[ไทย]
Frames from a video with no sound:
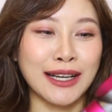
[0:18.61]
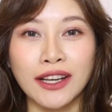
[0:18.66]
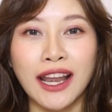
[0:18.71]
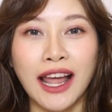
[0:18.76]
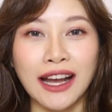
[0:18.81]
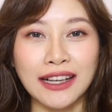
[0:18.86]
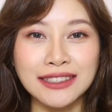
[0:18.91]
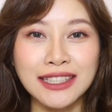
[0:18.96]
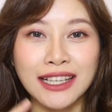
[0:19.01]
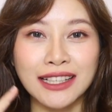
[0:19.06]
ห
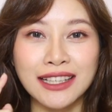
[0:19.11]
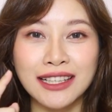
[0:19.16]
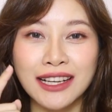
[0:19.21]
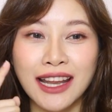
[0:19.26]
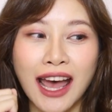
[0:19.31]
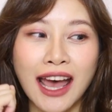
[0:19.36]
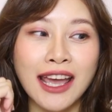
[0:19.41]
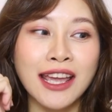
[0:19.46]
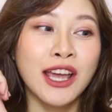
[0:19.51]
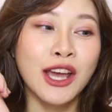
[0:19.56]
ลังจากที่
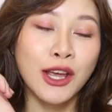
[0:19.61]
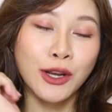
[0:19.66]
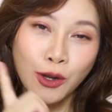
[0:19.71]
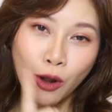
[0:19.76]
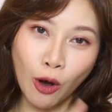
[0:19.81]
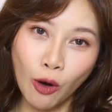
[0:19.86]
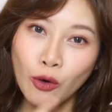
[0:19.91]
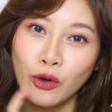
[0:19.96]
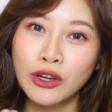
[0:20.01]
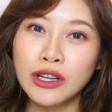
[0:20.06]
ได้
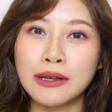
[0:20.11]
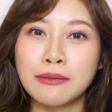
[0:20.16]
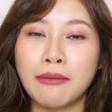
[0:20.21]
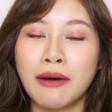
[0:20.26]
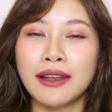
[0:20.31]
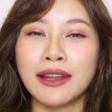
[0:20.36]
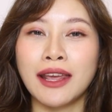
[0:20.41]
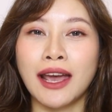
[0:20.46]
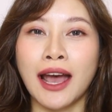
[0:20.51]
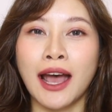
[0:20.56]
น้องคนนี้
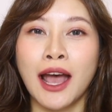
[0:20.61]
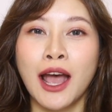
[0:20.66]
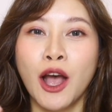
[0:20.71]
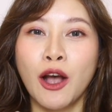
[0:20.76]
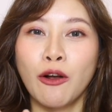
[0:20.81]
มาเนี่ย